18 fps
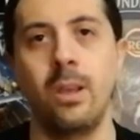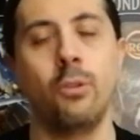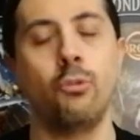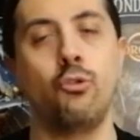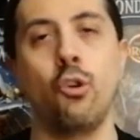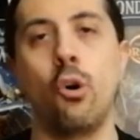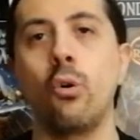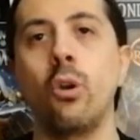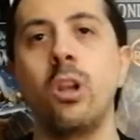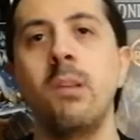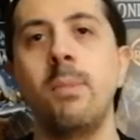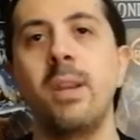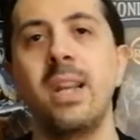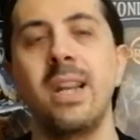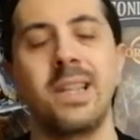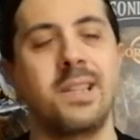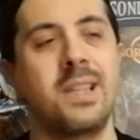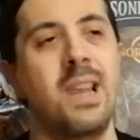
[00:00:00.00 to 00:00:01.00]
Gioco
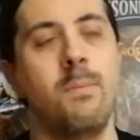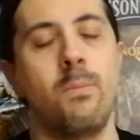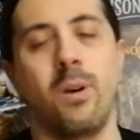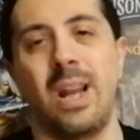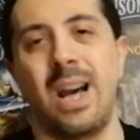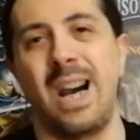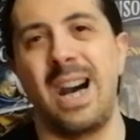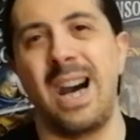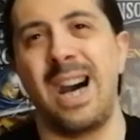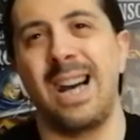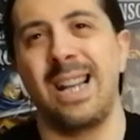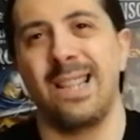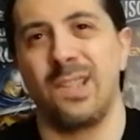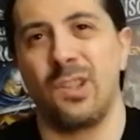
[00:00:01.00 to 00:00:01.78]
libreria Semola al